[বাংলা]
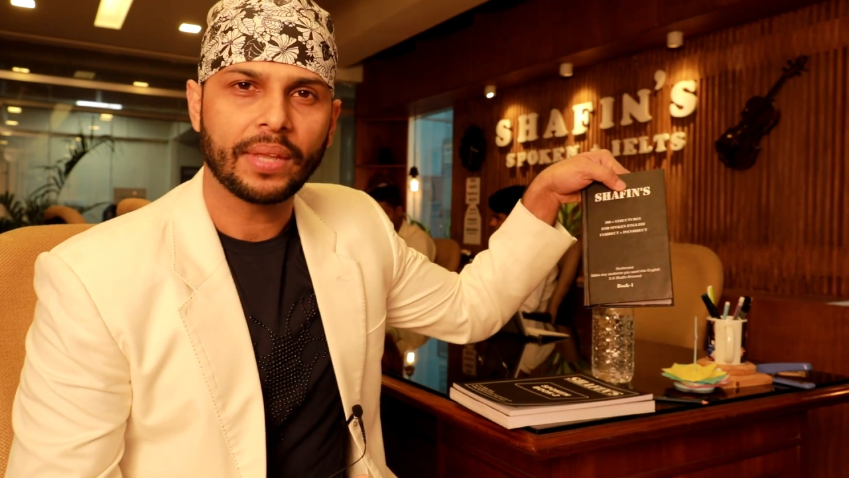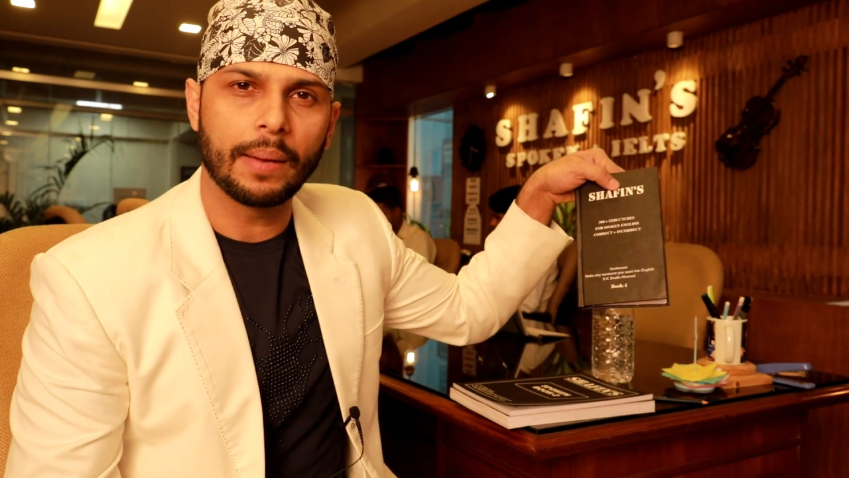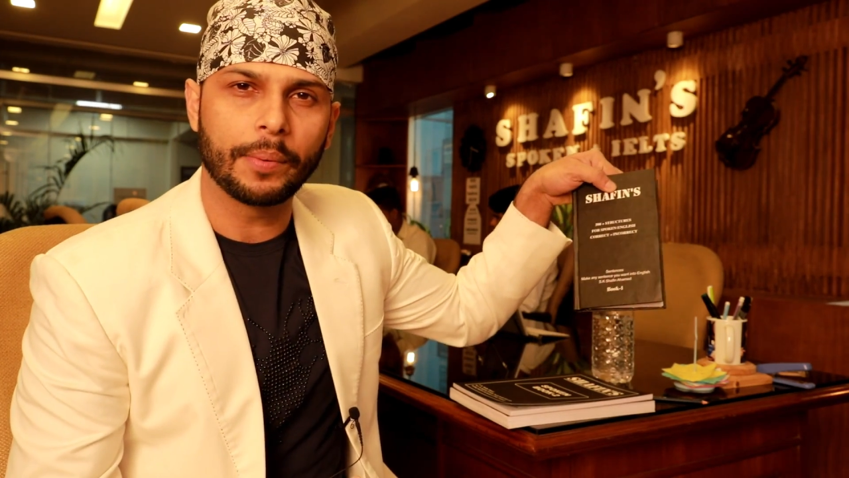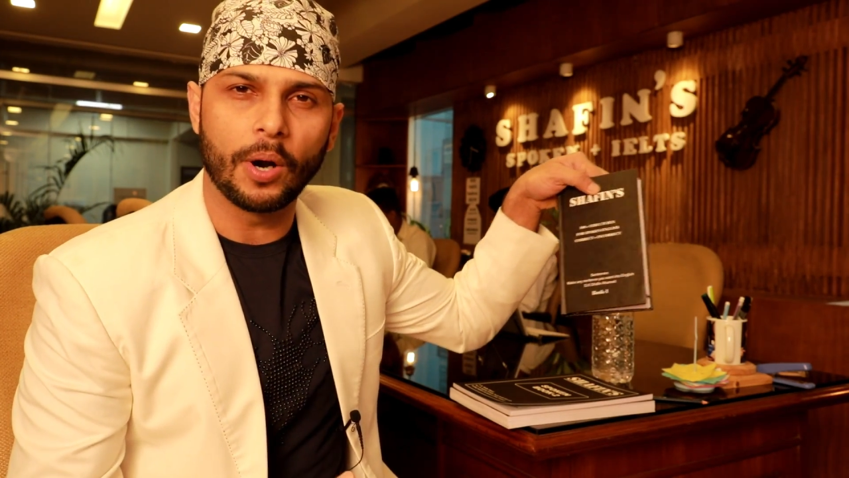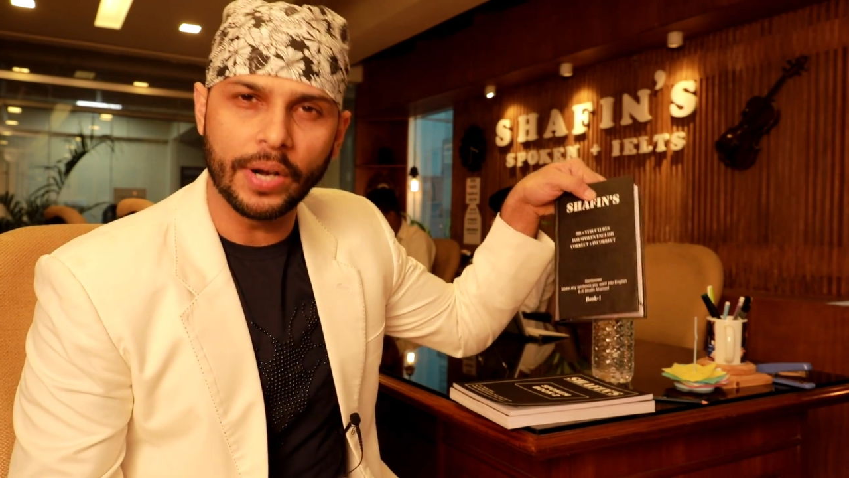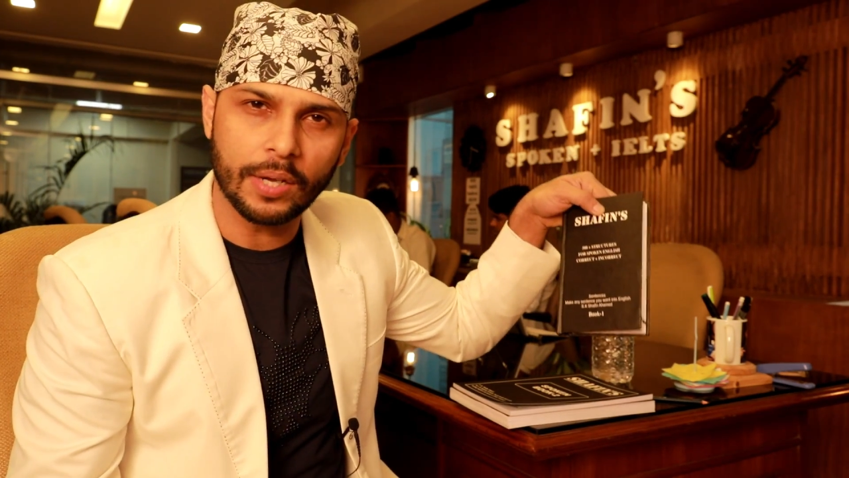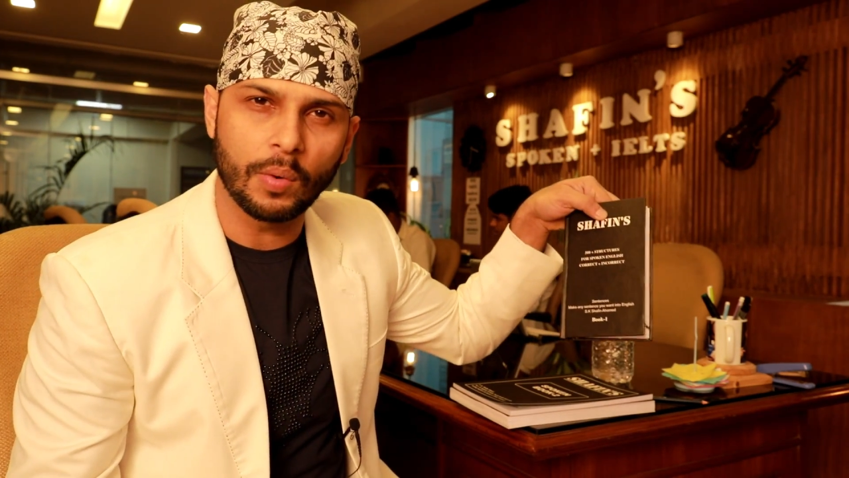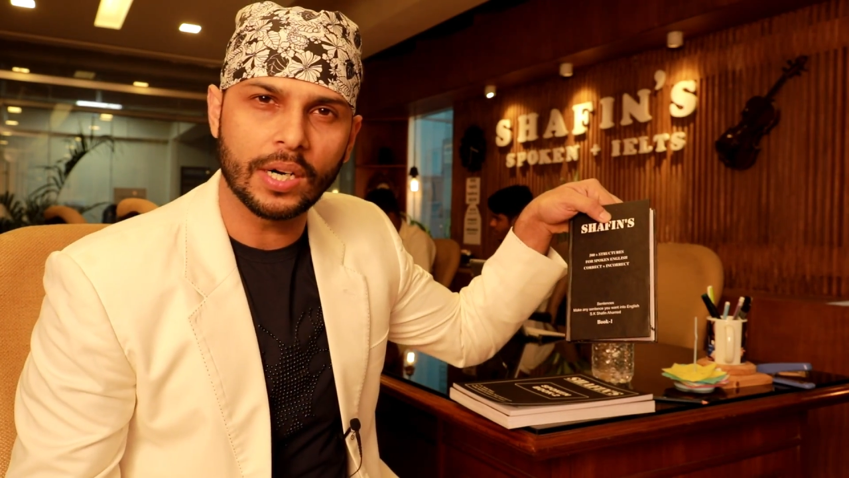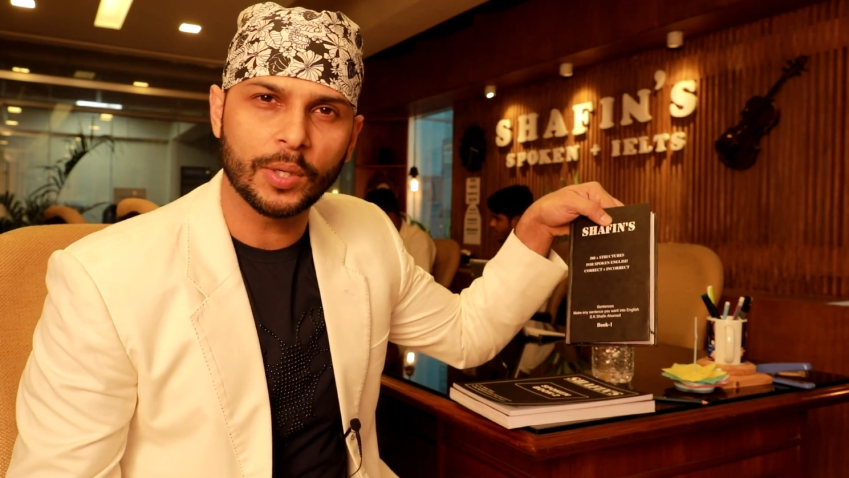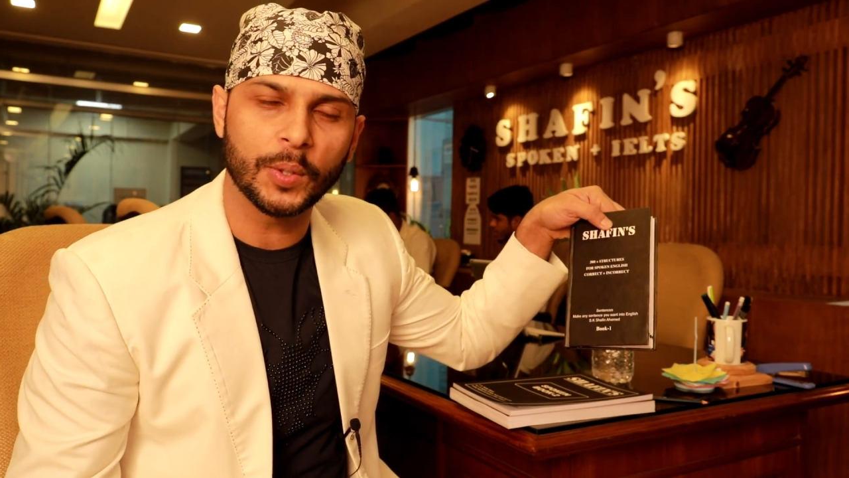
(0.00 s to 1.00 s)
আপনারা অনেকে
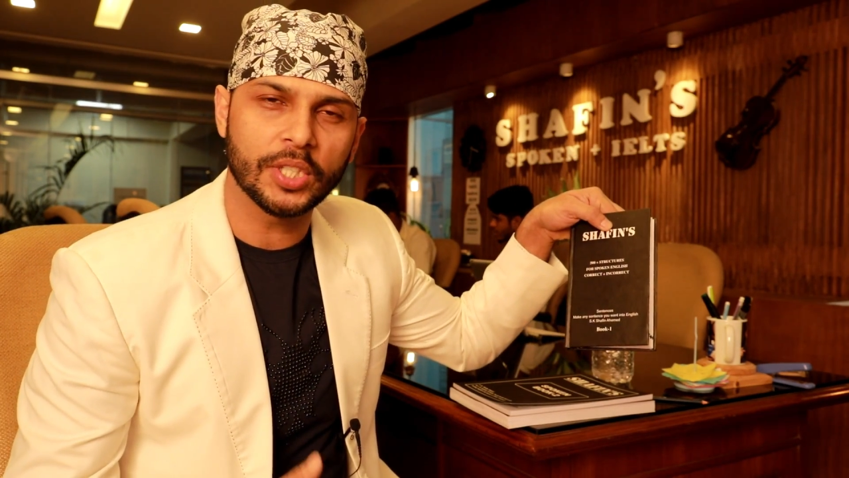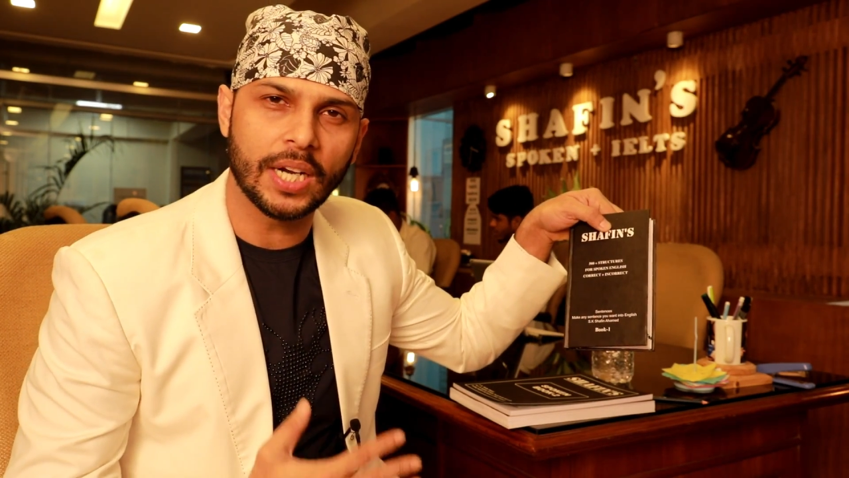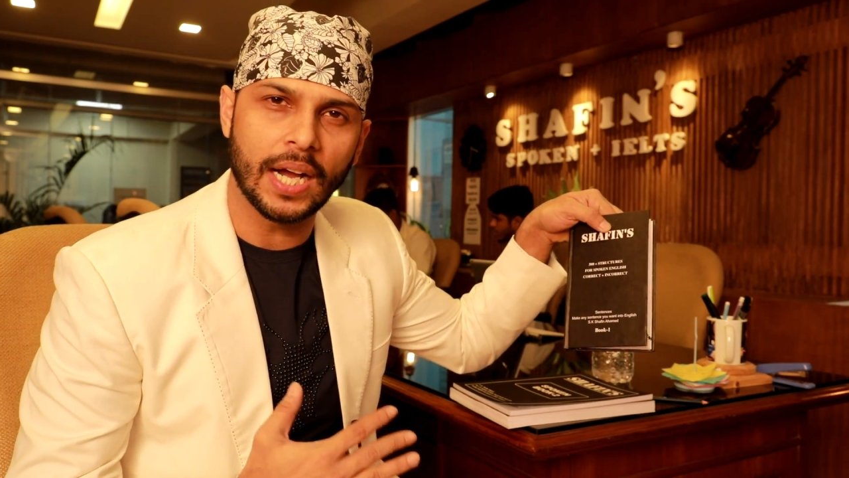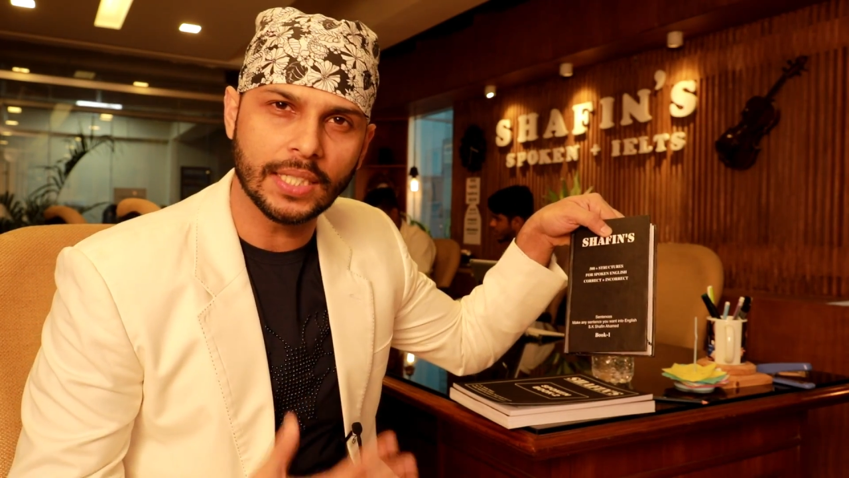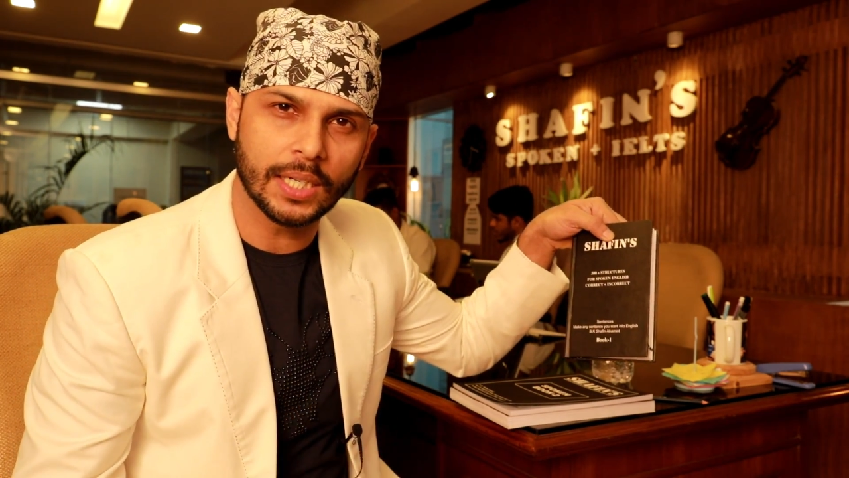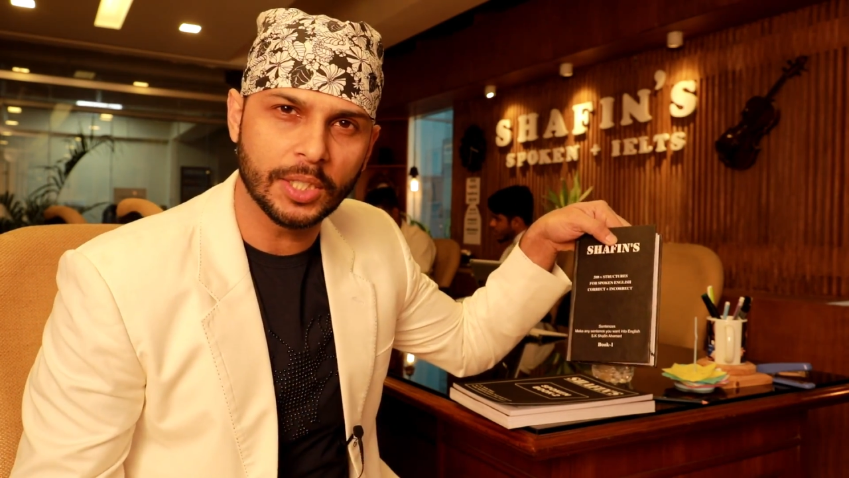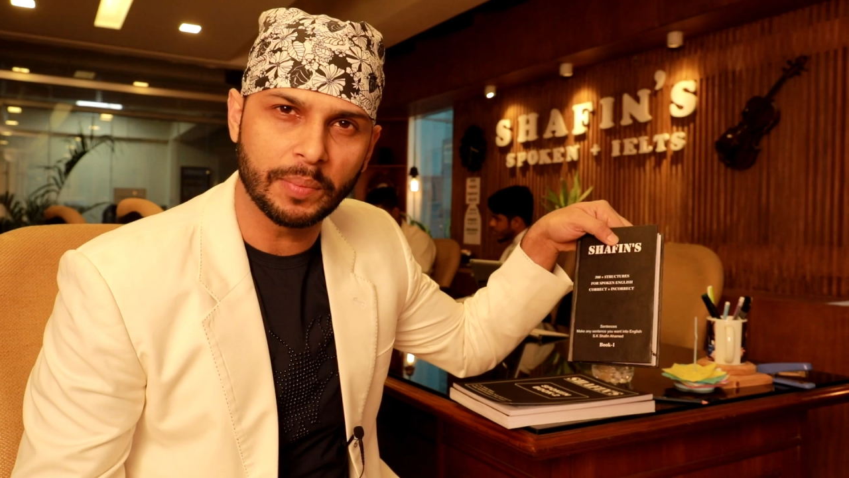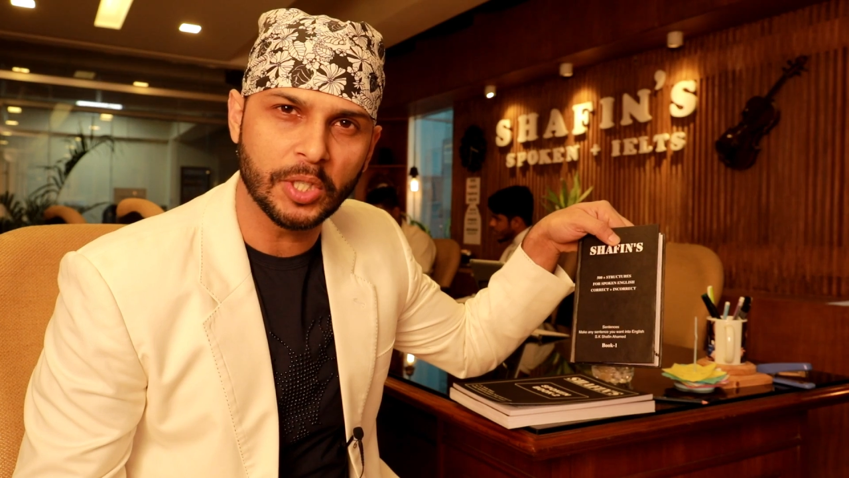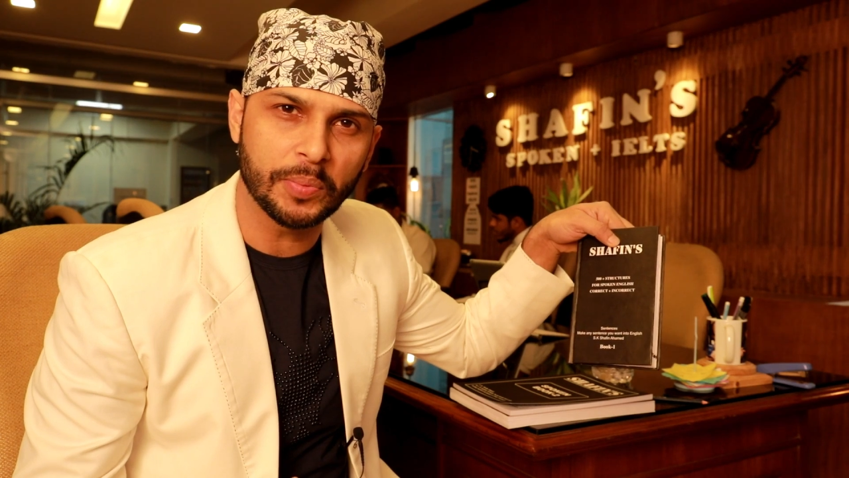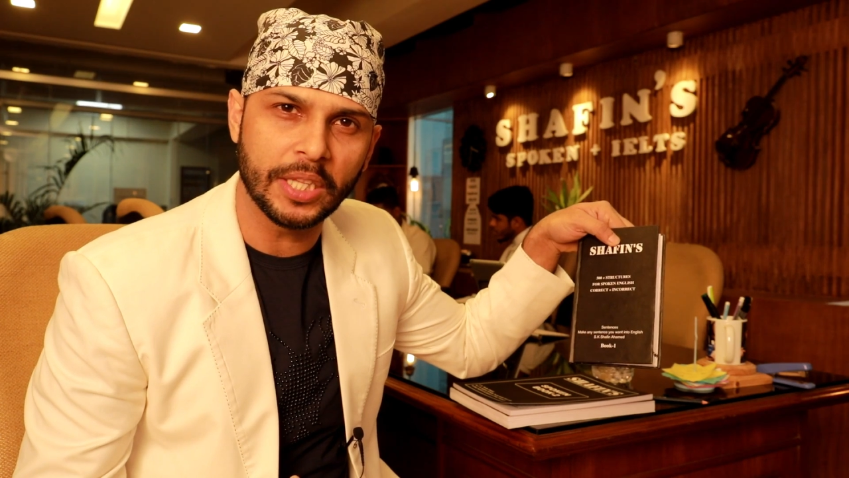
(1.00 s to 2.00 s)
অর্ডার করেছেন হাজার হাজার
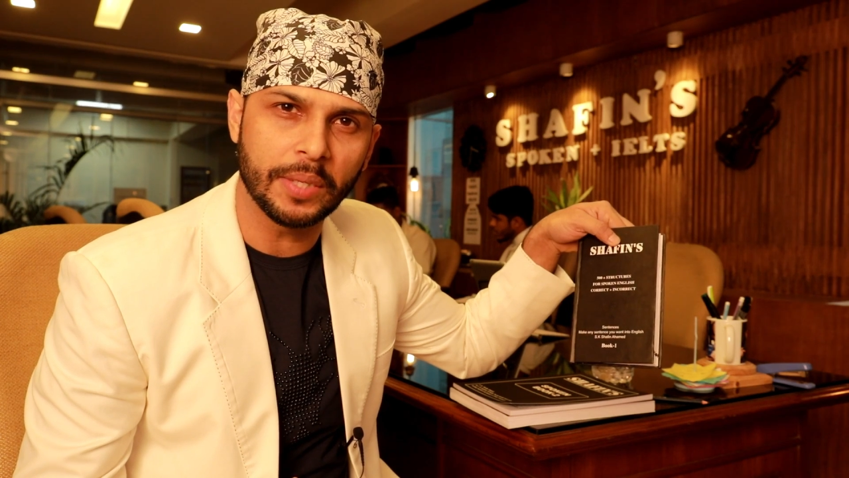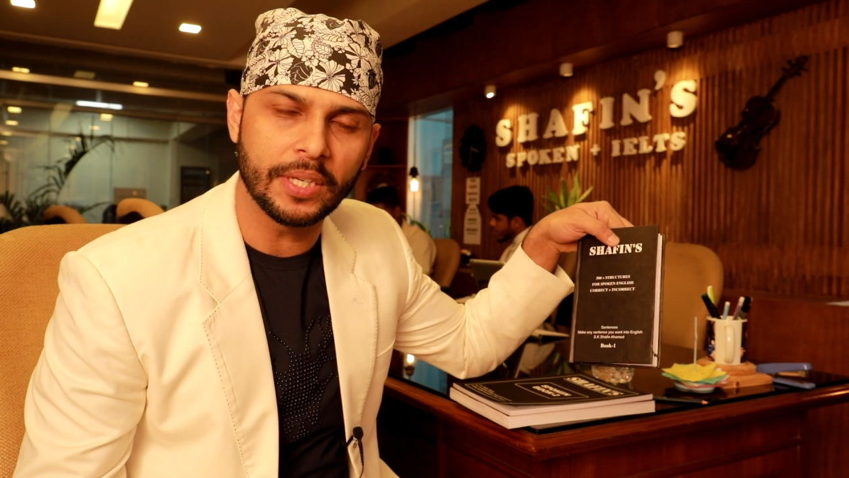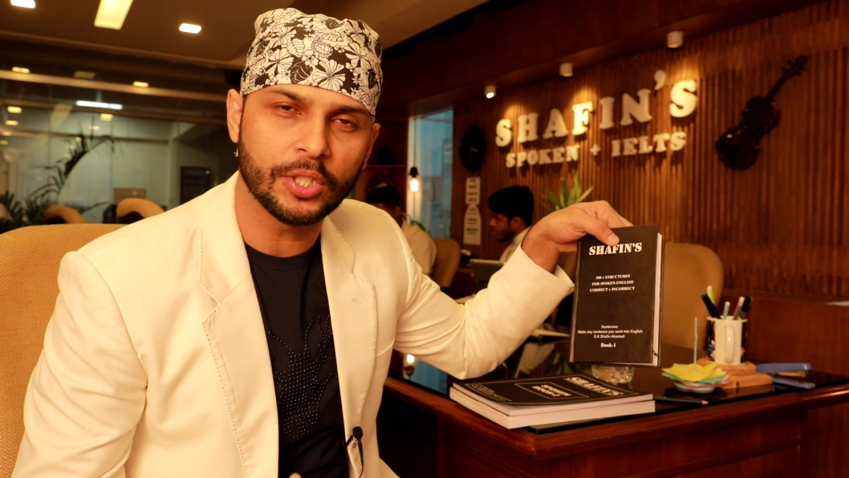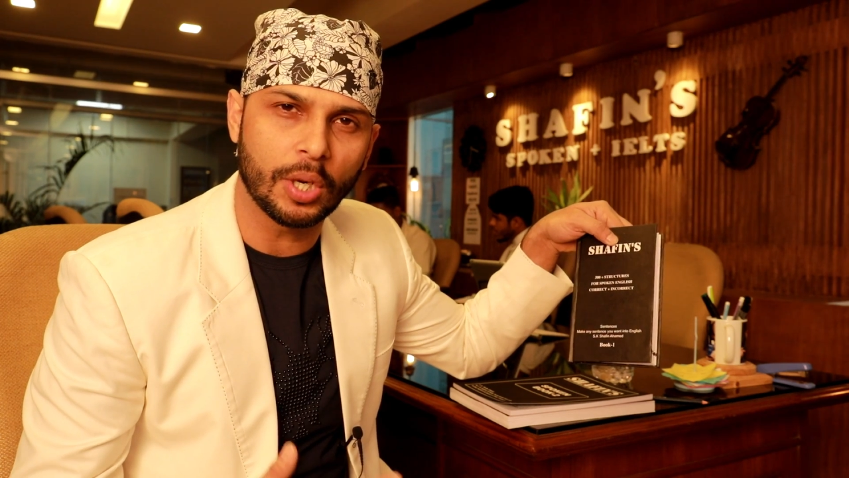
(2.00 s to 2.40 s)
মানুষ পৃথিবীর